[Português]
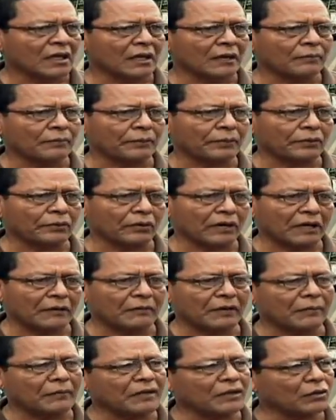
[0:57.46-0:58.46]
Pedimos que
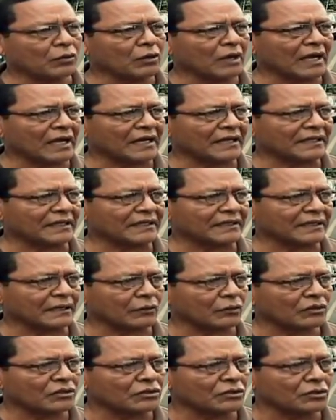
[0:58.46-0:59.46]
nos apoiem na
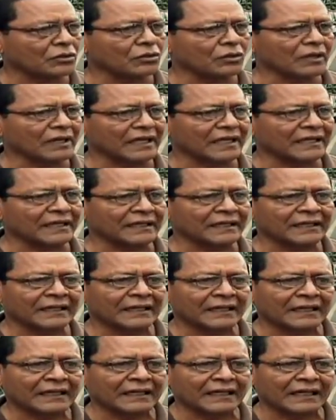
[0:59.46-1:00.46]
questão do
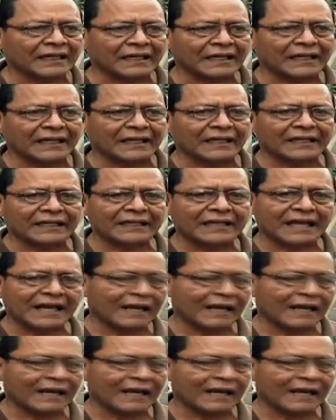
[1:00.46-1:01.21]
reordenamento. O problema